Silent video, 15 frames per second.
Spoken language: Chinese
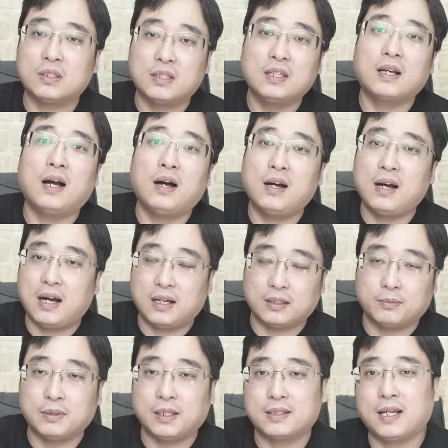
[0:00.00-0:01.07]
尼康啊，对
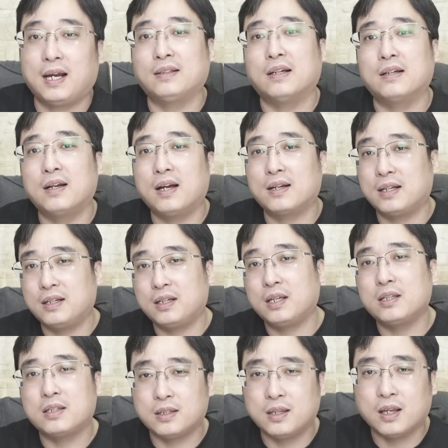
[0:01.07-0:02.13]
不对？佳能啊，跟这些
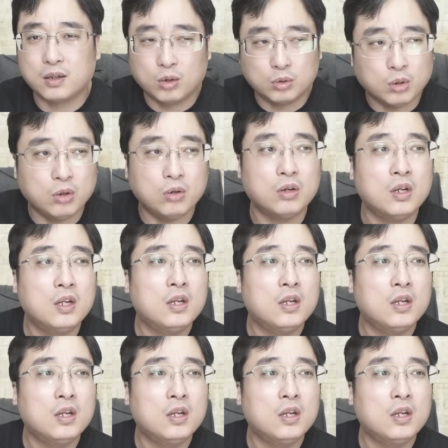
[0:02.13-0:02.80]
企业沟通。